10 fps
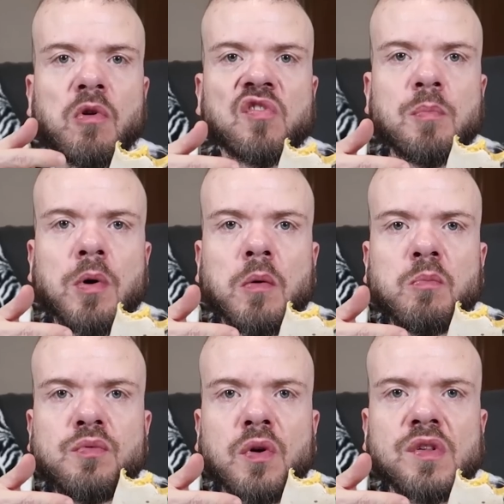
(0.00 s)
Bah bon, c'est pas en
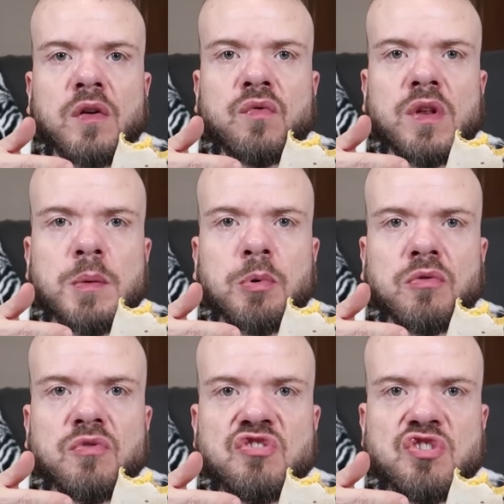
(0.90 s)
bouffant ça que vous allez
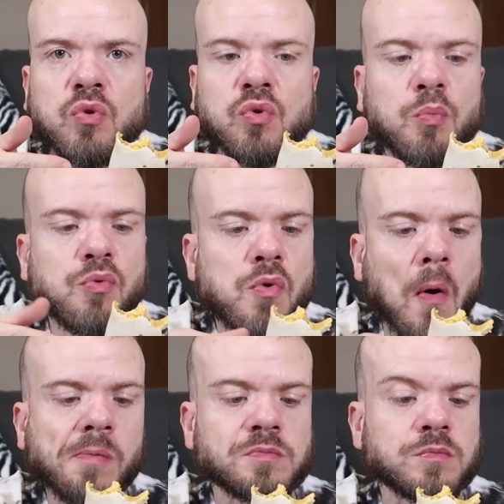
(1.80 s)
prendre 10 kilos non plus. Hein.